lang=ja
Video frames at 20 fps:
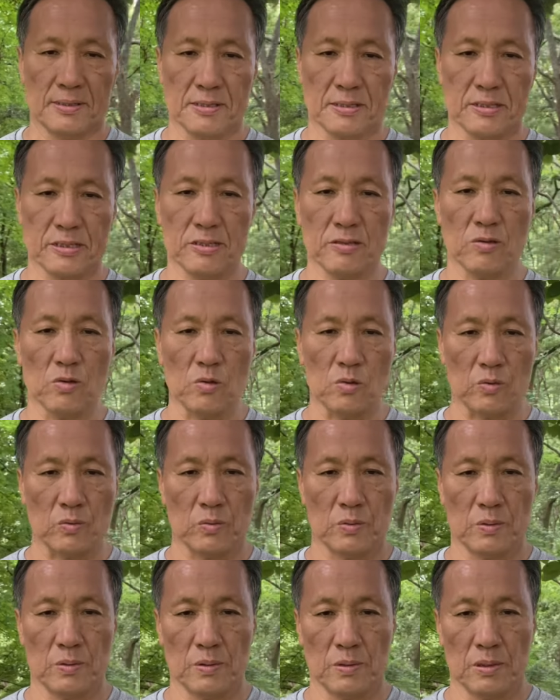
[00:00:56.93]
すぐ
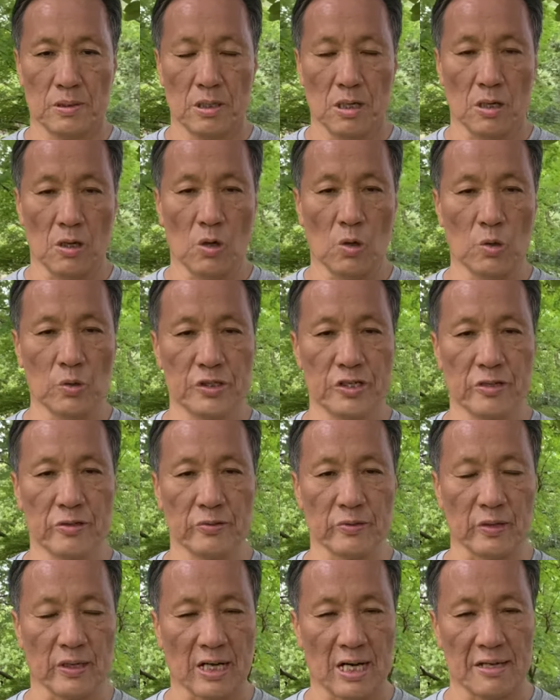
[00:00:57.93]
応じ
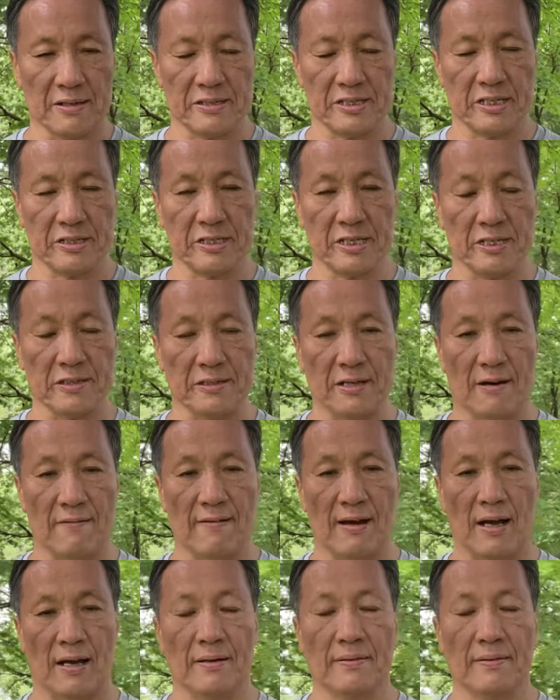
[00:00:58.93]
るのカルチャーセンターは。